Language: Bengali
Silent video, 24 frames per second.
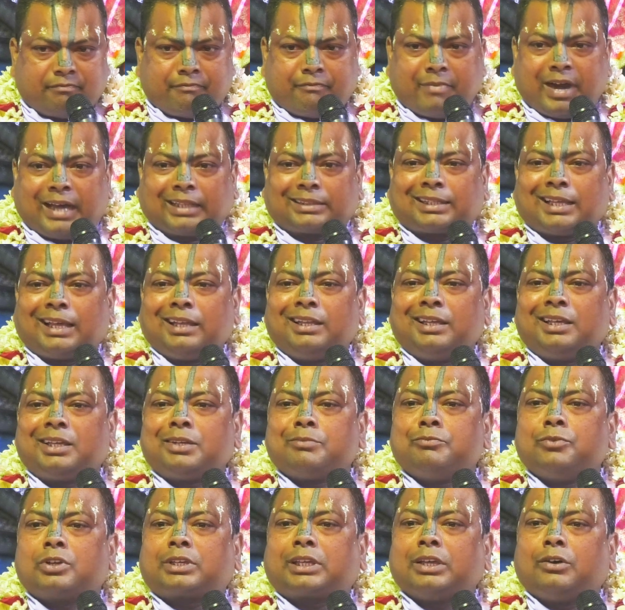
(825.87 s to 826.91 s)
মাতালের
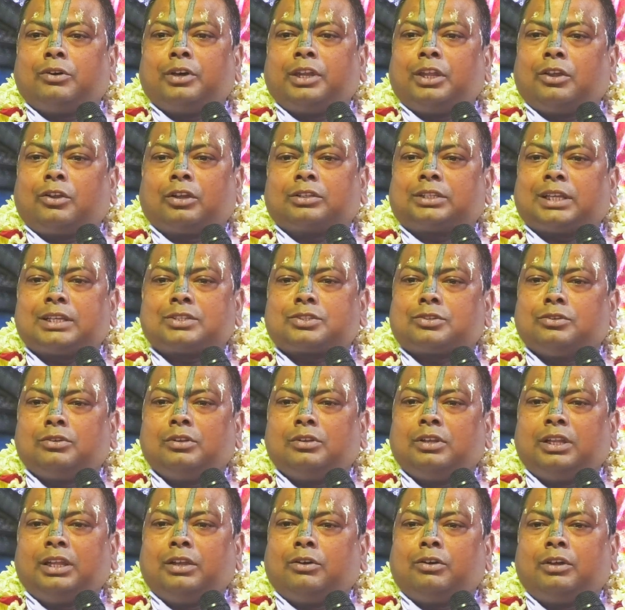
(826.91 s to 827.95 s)
মুখে হরি কথা
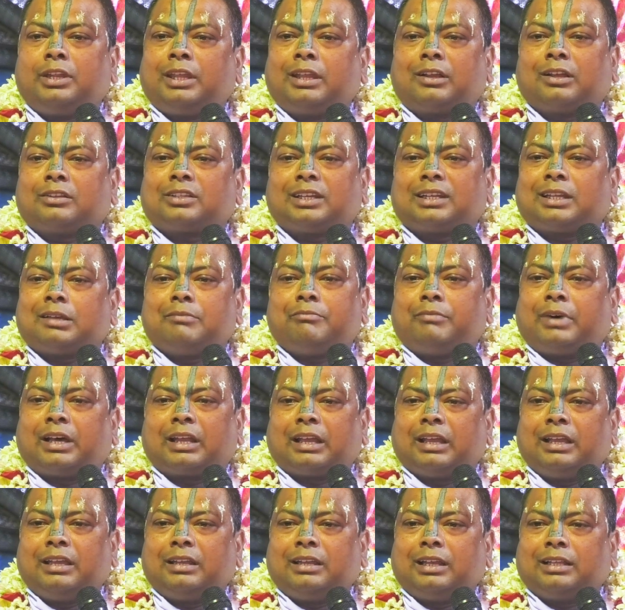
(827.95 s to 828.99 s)
শুনলে হরি কথাটা
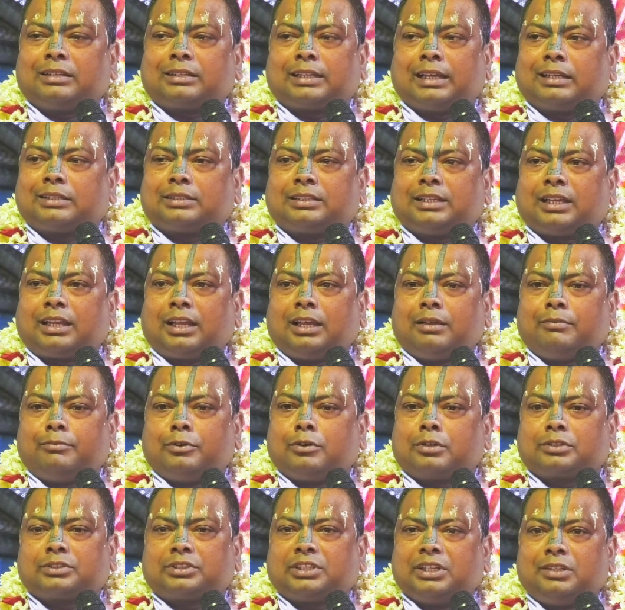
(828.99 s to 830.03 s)
মানায় না তার দ্বারা
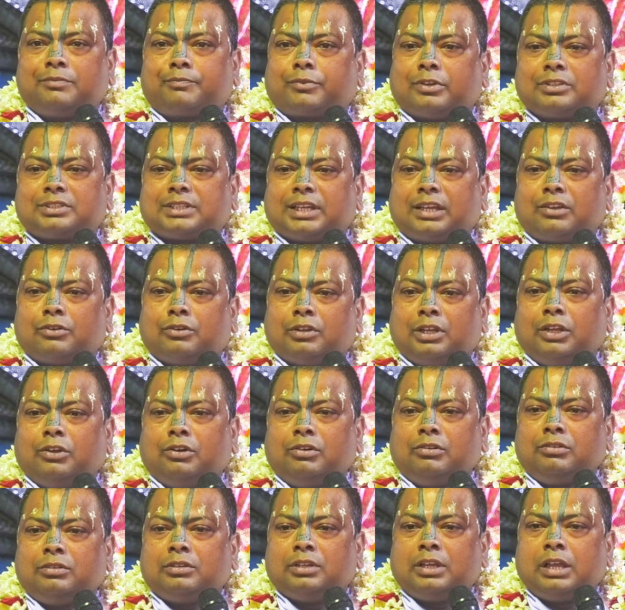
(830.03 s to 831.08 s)
ভক্তির প্রচার হলেও
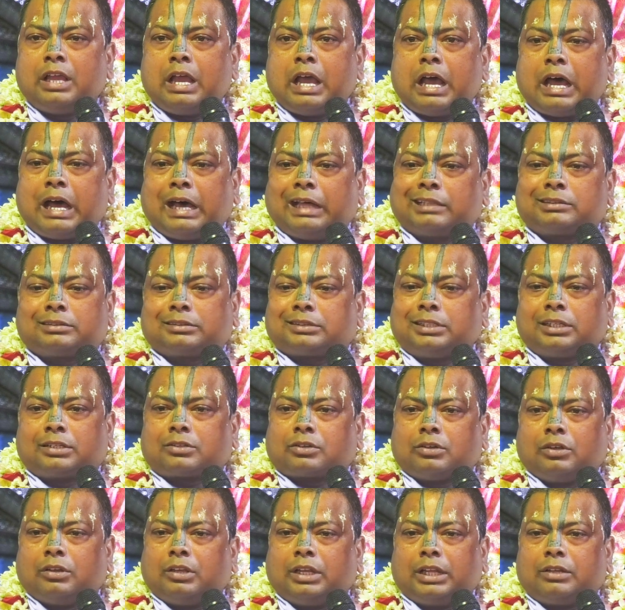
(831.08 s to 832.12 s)
আত্মিক
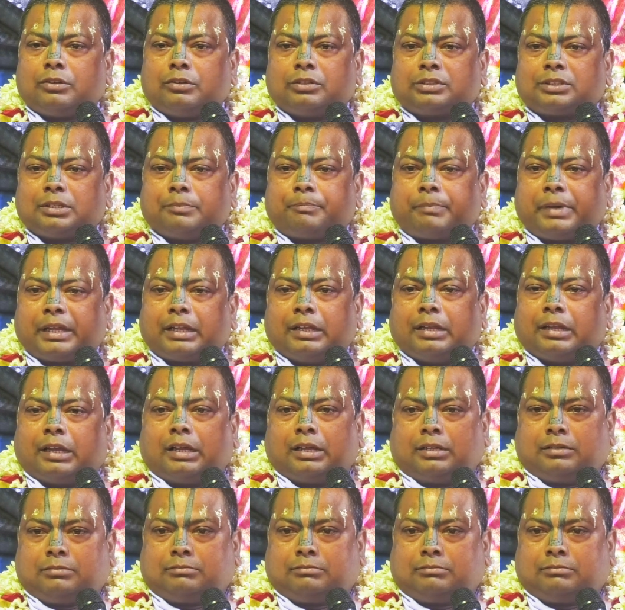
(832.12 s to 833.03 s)
কল্যাণ হতে পারে না